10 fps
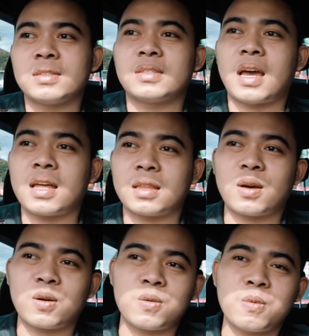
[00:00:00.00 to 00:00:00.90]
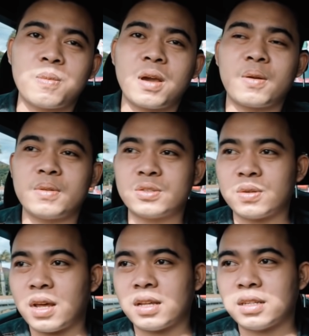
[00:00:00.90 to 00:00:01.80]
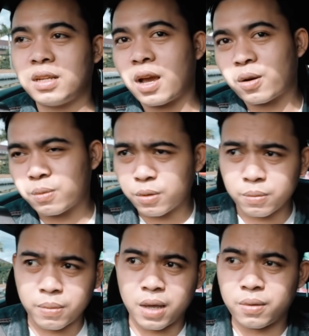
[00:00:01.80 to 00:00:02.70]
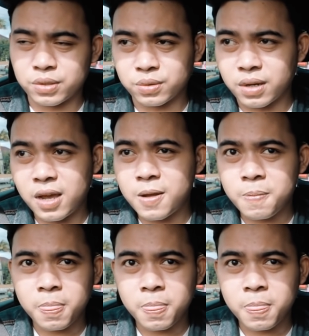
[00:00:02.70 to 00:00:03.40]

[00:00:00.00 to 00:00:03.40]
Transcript: saat aku membayar wisuda jadi aku belum membayar wisuda